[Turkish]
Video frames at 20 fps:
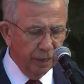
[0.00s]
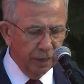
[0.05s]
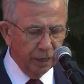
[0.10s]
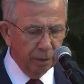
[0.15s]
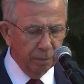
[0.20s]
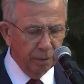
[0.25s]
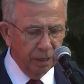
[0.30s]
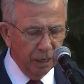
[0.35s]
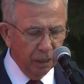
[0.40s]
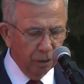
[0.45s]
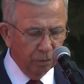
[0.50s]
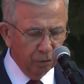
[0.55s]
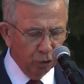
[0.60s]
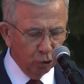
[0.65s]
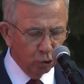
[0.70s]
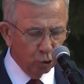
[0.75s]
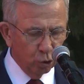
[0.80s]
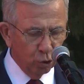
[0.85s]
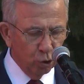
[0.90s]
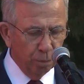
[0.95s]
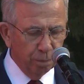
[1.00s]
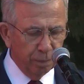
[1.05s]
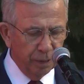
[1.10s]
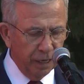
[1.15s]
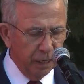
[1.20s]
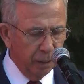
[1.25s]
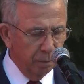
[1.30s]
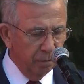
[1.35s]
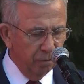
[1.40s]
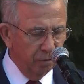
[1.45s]
Egemenlik ve Çocuk
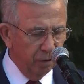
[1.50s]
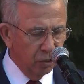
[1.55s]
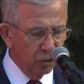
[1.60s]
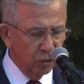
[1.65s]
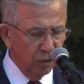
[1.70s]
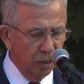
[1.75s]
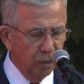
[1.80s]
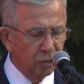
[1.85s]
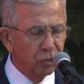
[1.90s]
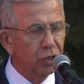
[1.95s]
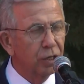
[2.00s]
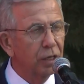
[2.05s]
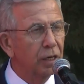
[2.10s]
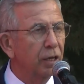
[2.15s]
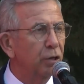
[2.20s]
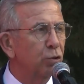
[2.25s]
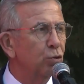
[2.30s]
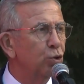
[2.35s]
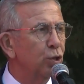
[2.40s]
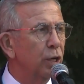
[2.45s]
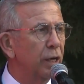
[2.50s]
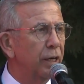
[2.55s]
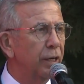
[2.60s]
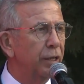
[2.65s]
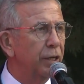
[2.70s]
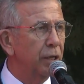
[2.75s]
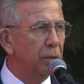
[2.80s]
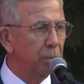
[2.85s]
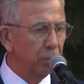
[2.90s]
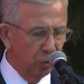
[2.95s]
Bayramı vesilesiyle
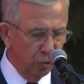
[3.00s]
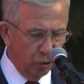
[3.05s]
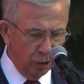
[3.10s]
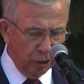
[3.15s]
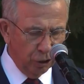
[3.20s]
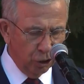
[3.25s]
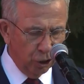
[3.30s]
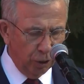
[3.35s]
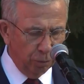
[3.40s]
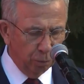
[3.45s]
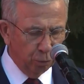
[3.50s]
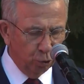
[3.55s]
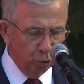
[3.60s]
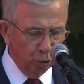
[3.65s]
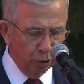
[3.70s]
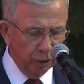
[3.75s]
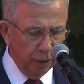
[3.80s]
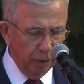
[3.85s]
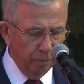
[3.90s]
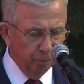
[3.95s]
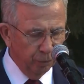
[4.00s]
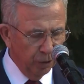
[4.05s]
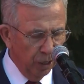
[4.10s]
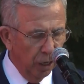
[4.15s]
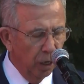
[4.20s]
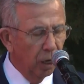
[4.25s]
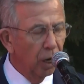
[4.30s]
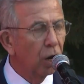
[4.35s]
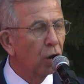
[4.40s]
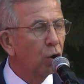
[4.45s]
düzenlediğimiz resepsiyona
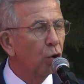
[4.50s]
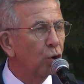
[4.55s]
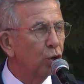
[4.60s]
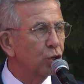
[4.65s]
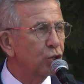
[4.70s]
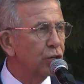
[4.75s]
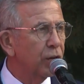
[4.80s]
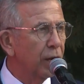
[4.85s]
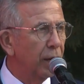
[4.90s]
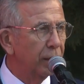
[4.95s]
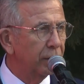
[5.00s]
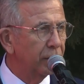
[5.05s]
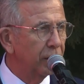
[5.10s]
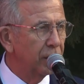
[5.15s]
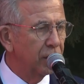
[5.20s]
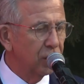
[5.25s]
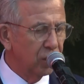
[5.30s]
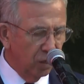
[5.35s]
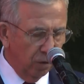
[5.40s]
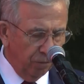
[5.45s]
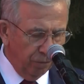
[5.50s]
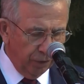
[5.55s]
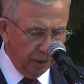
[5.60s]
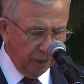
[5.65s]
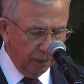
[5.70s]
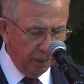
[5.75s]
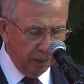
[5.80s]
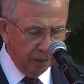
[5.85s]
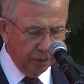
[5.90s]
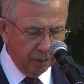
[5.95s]
hoş geldiniz,
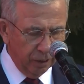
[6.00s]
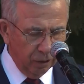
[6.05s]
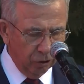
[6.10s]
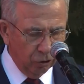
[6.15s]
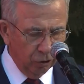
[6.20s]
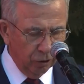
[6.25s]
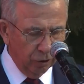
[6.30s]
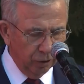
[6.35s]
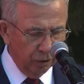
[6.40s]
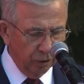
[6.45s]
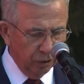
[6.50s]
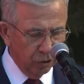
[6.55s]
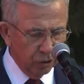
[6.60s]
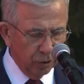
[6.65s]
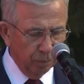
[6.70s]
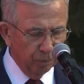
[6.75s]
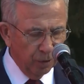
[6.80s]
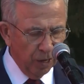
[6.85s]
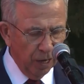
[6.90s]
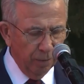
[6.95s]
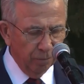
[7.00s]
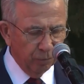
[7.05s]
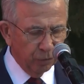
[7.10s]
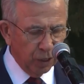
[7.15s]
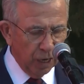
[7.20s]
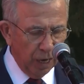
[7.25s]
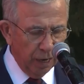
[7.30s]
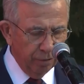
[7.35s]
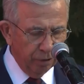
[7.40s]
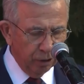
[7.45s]
sefalar getirdiniz.
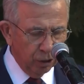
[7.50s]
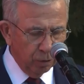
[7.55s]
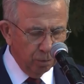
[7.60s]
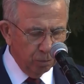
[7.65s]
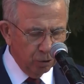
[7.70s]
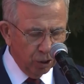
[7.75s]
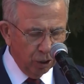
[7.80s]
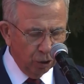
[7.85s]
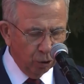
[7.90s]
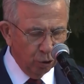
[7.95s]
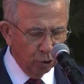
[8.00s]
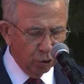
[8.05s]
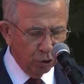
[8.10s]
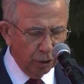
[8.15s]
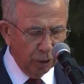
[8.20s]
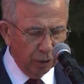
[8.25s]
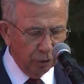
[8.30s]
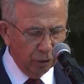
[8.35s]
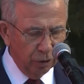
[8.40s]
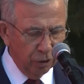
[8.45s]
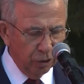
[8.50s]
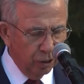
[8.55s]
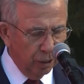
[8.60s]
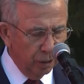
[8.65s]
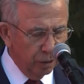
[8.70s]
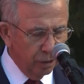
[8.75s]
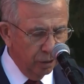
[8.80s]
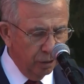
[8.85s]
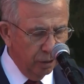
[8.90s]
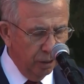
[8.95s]
Davetimize gösterdiğiniz
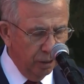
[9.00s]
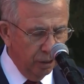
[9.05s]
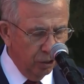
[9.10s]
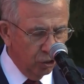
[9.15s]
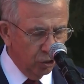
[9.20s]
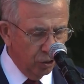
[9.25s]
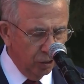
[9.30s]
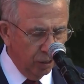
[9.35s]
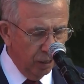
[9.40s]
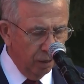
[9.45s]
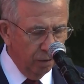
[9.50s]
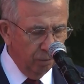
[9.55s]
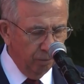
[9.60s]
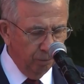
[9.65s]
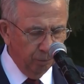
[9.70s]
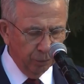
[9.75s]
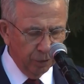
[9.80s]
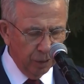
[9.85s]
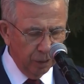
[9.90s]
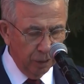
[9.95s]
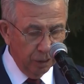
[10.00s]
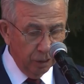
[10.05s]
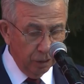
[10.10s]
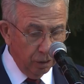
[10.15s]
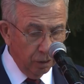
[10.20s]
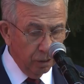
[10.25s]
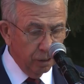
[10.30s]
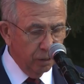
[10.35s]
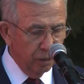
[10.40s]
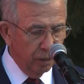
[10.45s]
yakın ilişkiden,
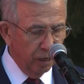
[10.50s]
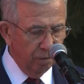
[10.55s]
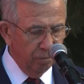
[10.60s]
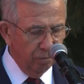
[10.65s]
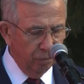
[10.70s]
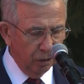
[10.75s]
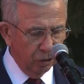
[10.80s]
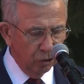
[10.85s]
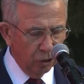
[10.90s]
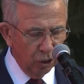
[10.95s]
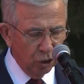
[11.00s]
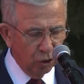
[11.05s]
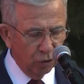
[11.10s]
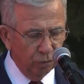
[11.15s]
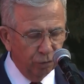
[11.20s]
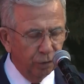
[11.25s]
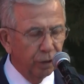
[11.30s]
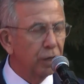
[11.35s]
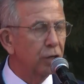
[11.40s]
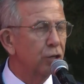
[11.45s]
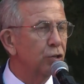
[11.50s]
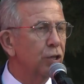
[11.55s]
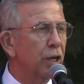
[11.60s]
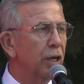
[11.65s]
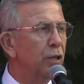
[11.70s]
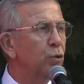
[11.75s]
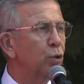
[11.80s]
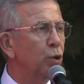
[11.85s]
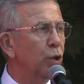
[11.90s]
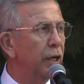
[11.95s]
ilgiden ve
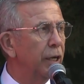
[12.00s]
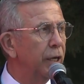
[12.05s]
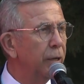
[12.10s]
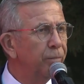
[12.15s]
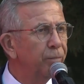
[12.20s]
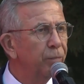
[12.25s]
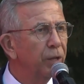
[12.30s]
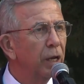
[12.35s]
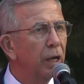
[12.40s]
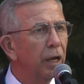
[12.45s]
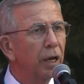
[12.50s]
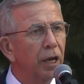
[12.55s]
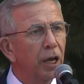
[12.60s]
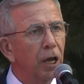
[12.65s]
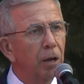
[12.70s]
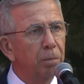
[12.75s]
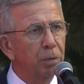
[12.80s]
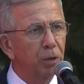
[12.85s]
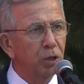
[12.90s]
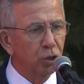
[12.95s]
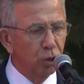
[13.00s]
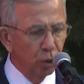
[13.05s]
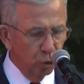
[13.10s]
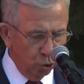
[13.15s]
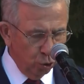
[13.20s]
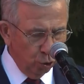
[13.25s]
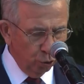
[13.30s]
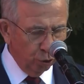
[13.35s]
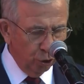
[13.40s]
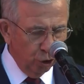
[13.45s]
teşriflerinizden dolayı hepinize
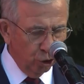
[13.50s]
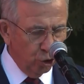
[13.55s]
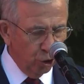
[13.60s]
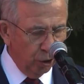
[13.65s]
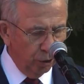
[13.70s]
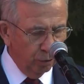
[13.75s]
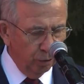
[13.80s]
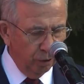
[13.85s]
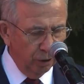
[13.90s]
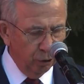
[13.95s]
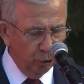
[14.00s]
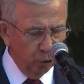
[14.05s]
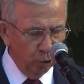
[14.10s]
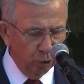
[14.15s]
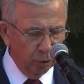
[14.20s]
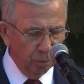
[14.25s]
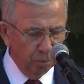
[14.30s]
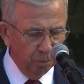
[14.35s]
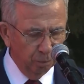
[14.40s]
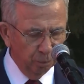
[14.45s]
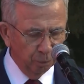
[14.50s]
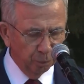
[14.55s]
çok teşekkür ediyorum.